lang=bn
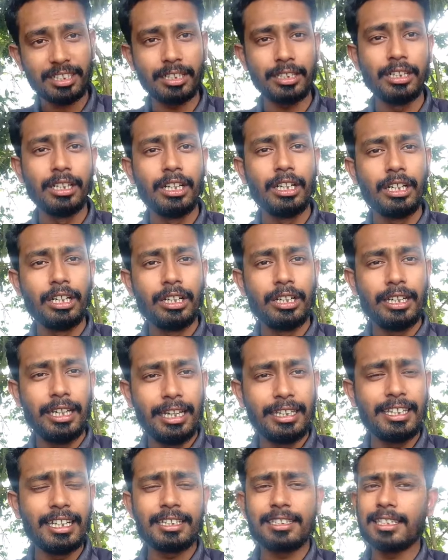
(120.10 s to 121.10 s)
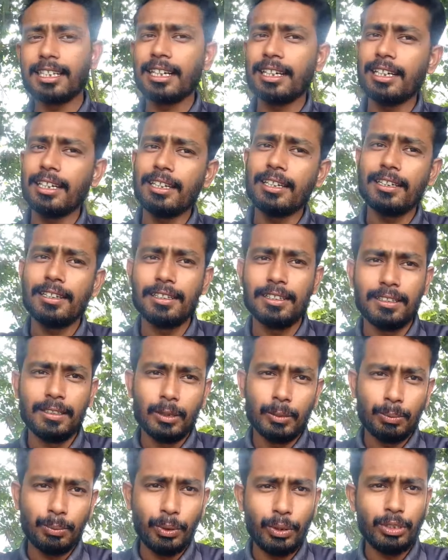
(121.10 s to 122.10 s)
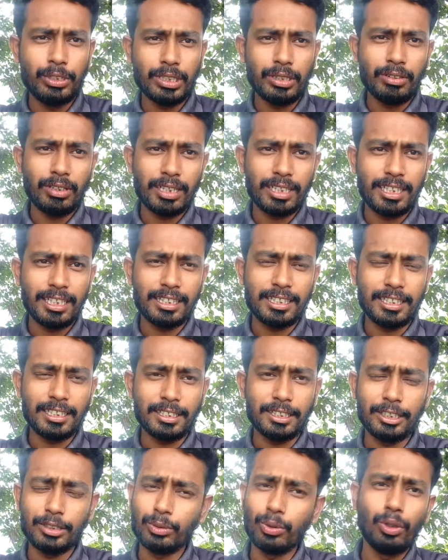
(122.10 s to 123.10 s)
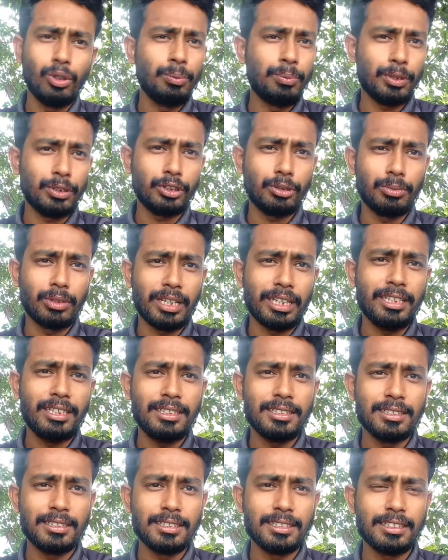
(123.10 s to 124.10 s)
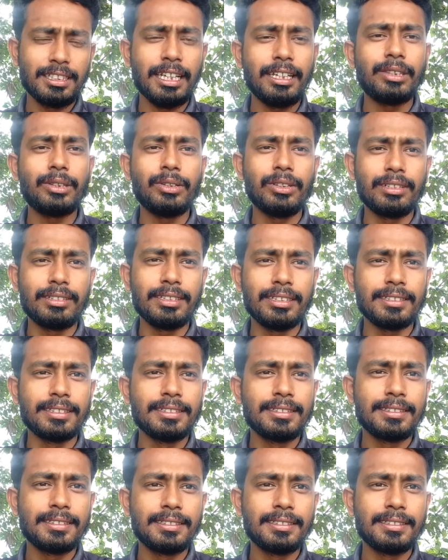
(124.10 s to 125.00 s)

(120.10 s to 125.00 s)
আজকে এই দেশটাকে পরিচালনার ক্ষেত্রে তরুণ প্রজন্মরাই দায়িত্ব নিছে